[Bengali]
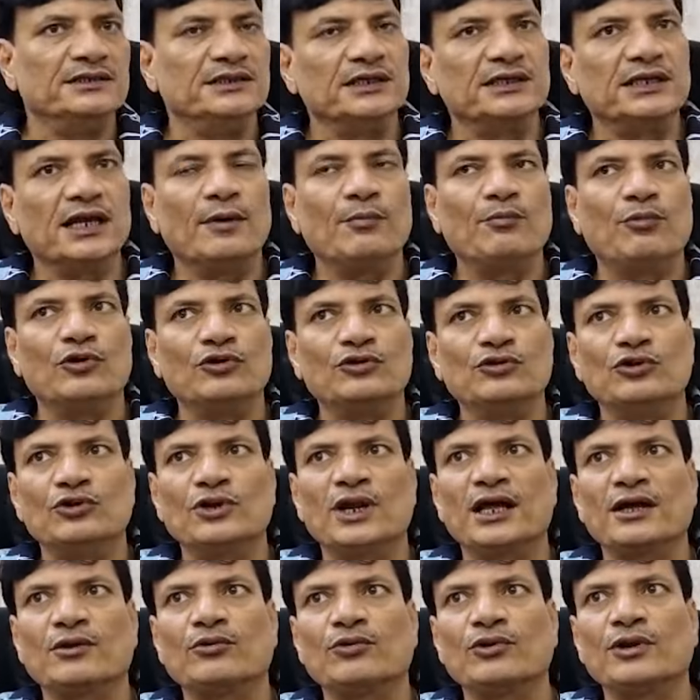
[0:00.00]
সেটা বন্ধ
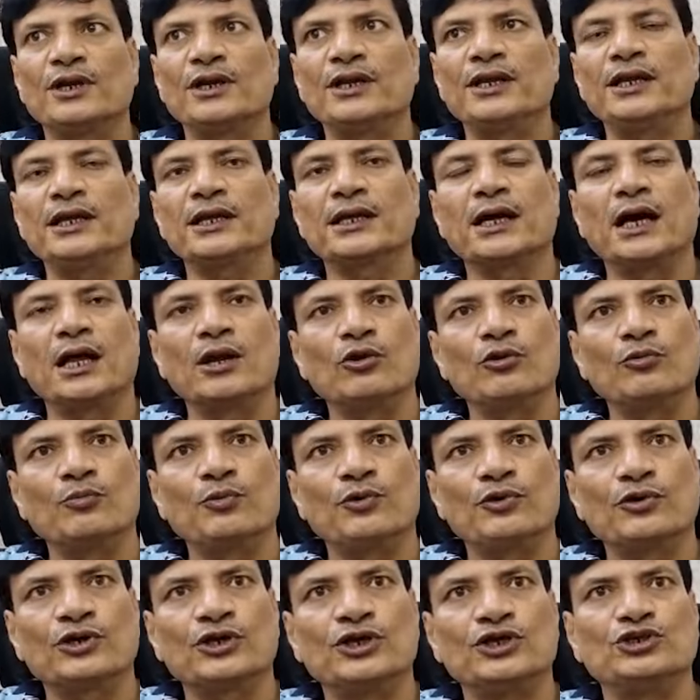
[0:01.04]
না করলে কারোর
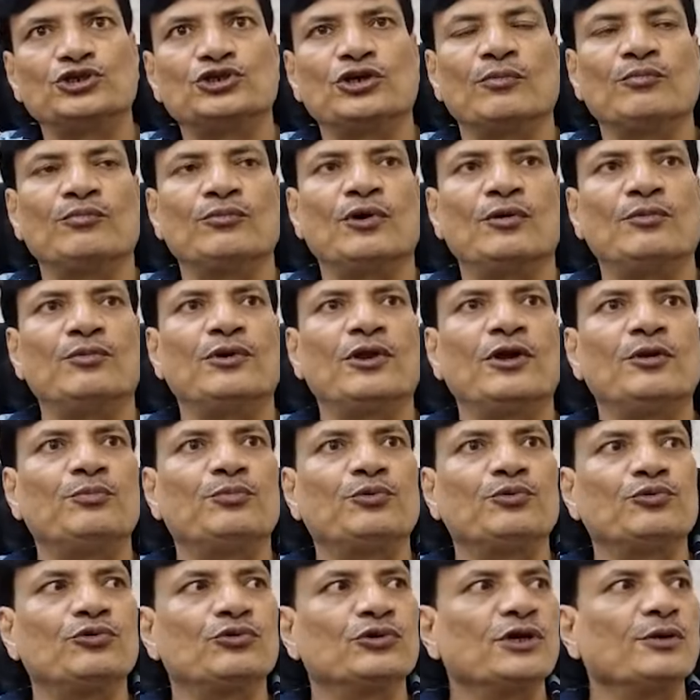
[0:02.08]
পক্ষেই সম্ভব নয়
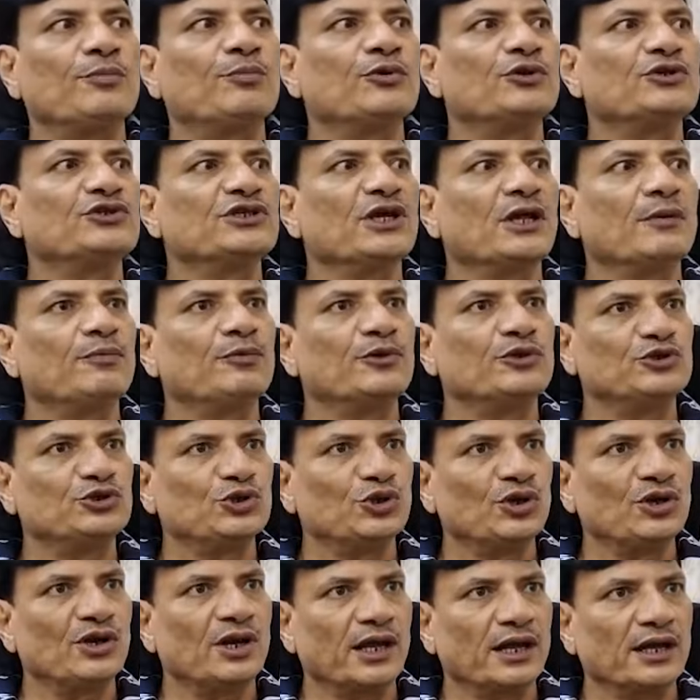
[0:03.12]
পুকুরকে পরিষ্কার
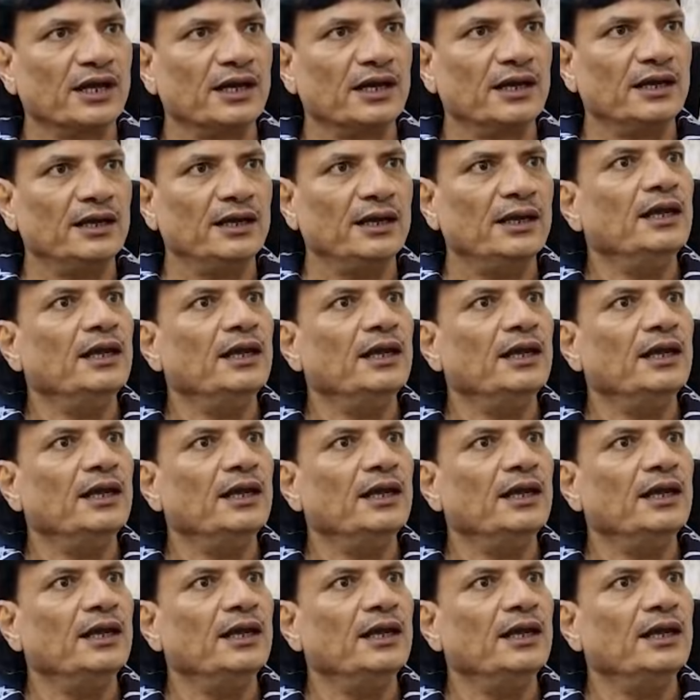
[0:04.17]
পরিচ্ছন্ন রাখা